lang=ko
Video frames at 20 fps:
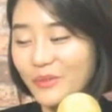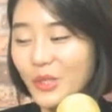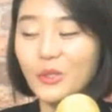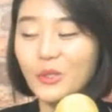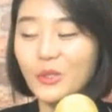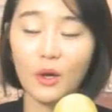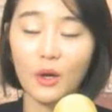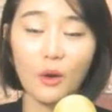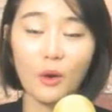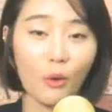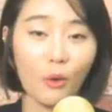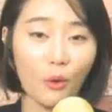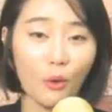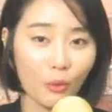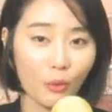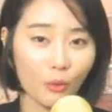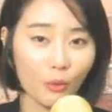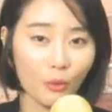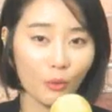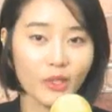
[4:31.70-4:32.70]
정,
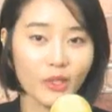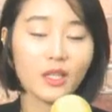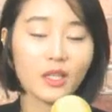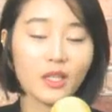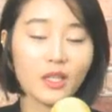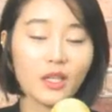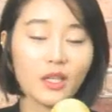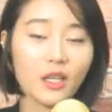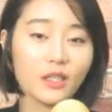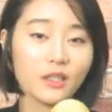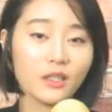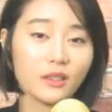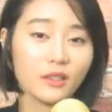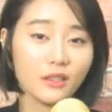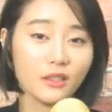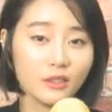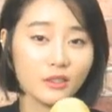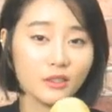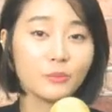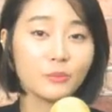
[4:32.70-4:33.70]
어, 굉장한
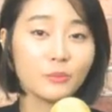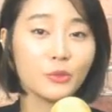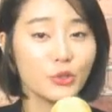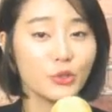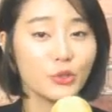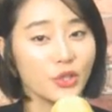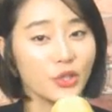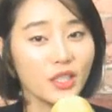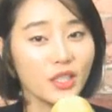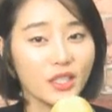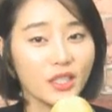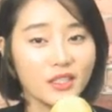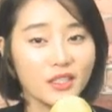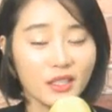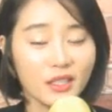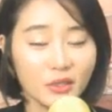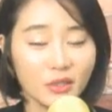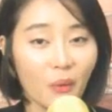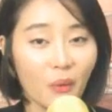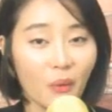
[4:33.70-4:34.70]
음유
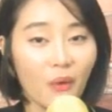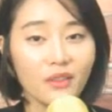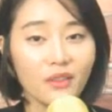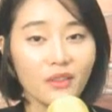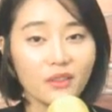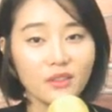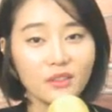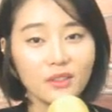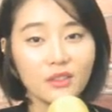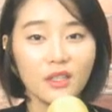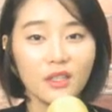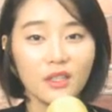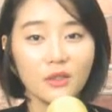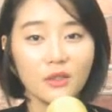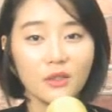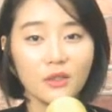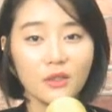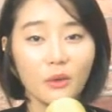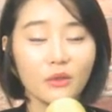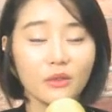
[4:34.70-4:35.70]
시인이자 저항
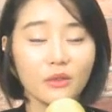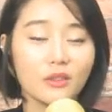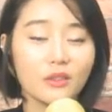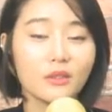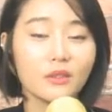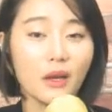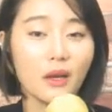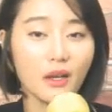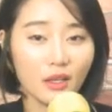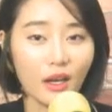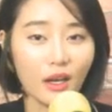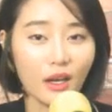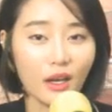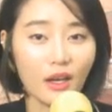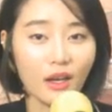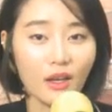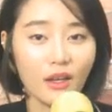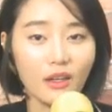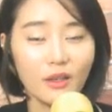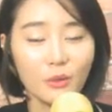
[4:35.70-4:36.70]
그런
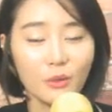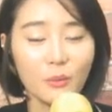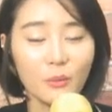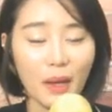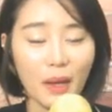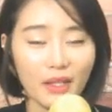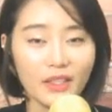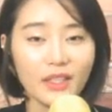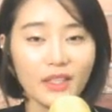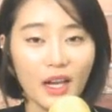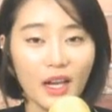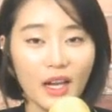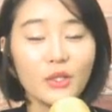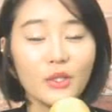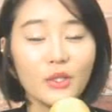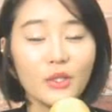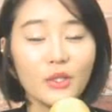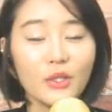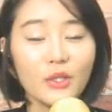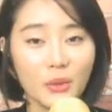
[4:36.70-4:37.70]
음악가로 많이
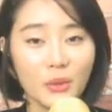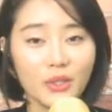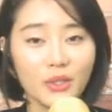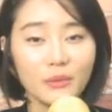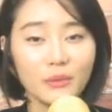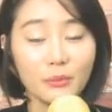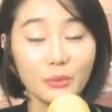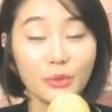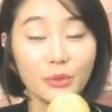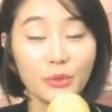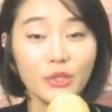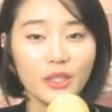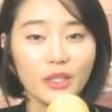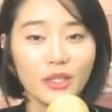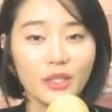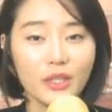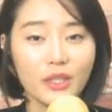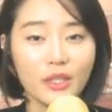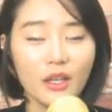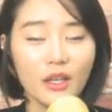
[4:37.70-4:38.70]
알려져 있는
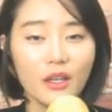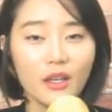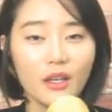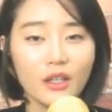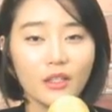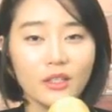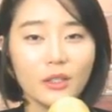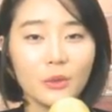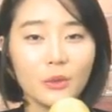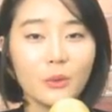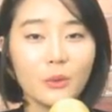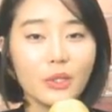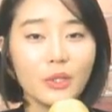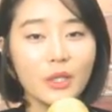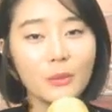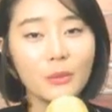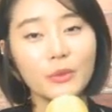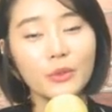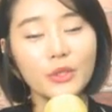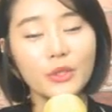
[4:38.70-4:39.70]
분들인데 그리고
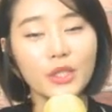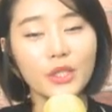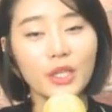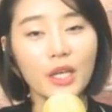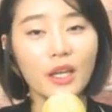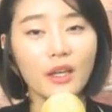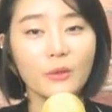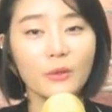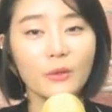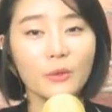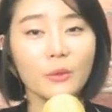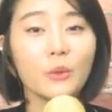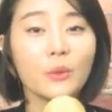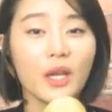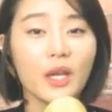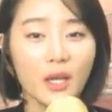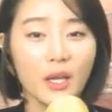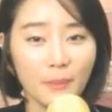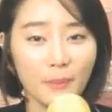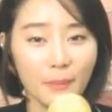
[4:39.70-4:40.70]
이분들의
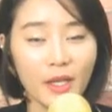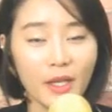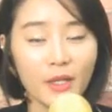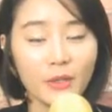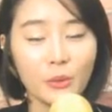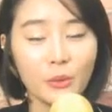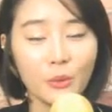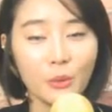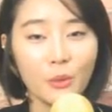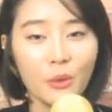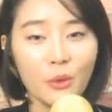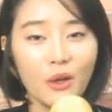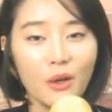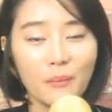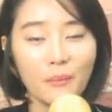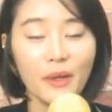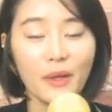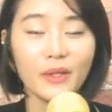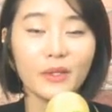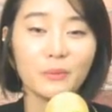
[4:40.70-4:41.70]
노래의 말도
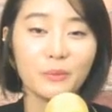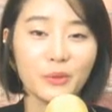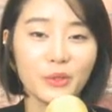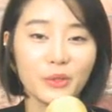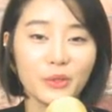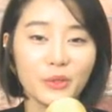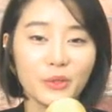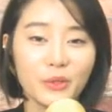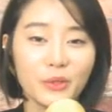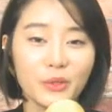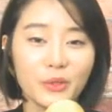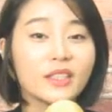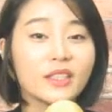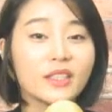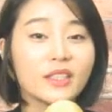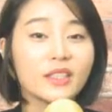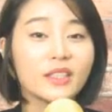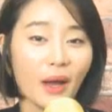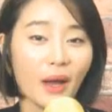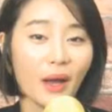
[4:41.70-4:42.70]
많은 분들의
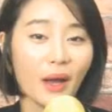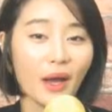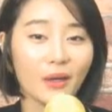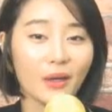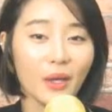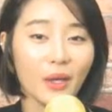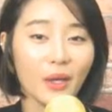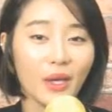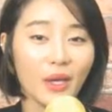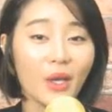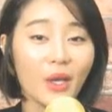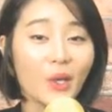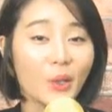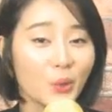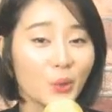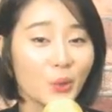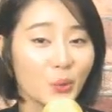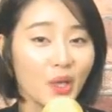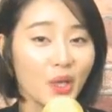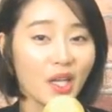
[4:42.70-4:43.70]
그늘진 마음에
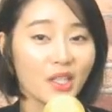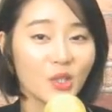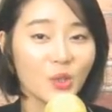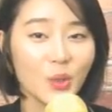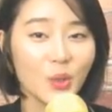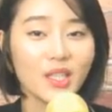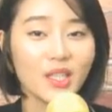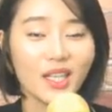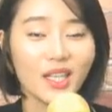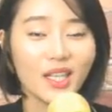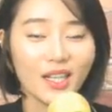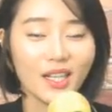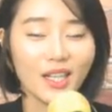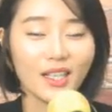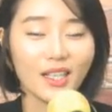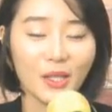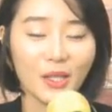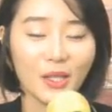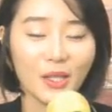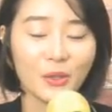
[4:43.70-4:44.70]
위안이
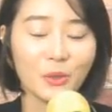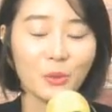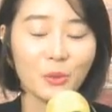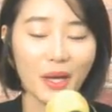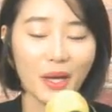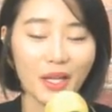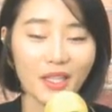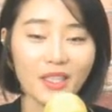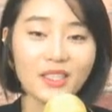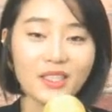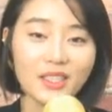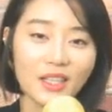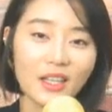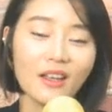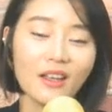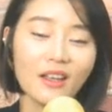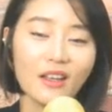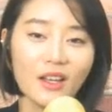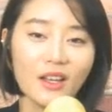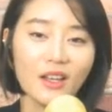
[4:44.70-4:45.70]
된다라는 말도
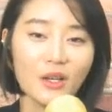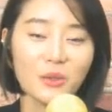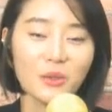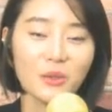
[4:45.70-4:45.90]
많은데